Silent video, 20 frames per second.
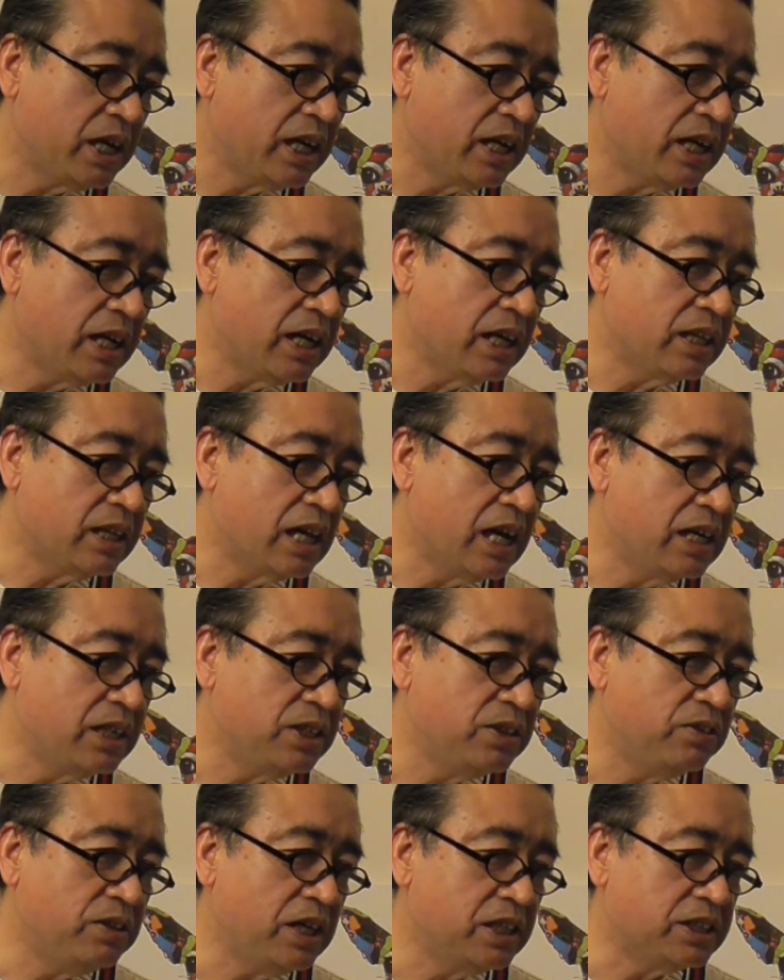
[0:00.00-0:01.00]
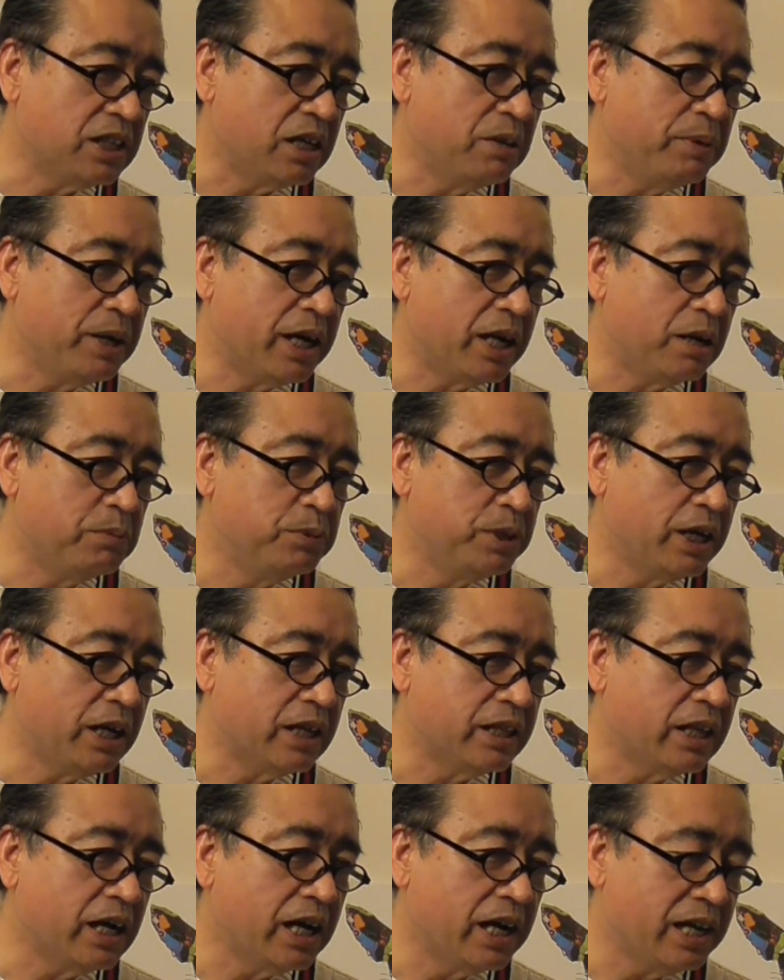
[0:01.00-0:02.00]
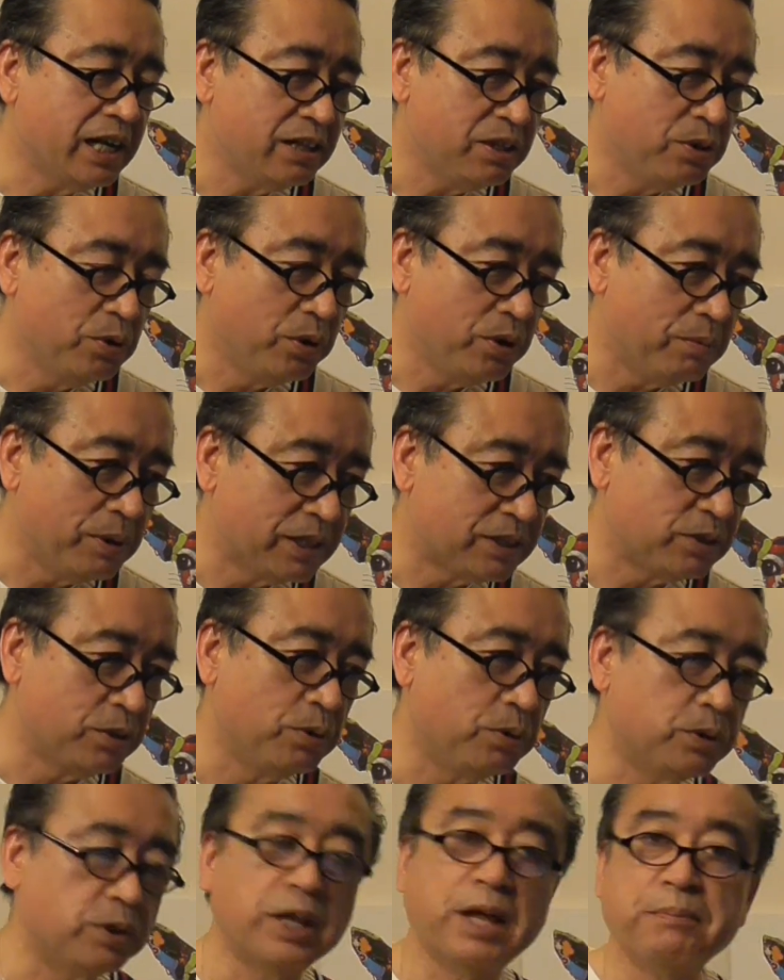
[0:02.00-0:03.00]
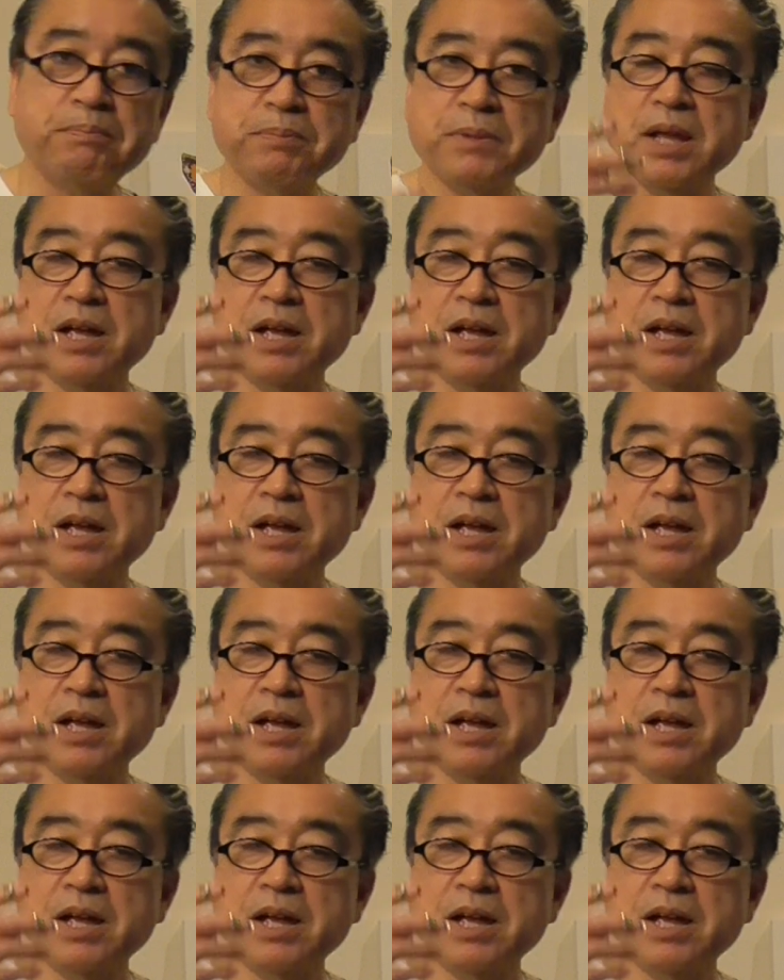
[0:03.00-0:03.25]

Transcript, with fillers: 会がなかった阪急電車今から胸が高鳴っておりますということで